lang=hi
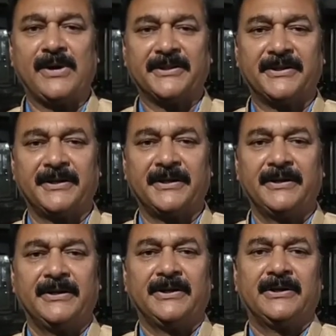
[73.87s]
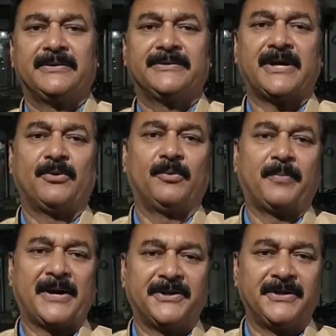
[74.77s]
आते हैं हम्म। चाहे वो
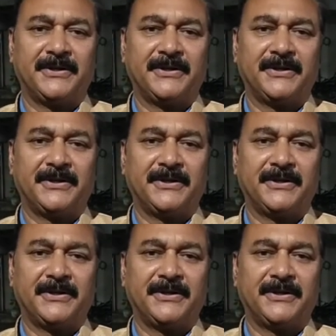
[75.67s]
पार्टी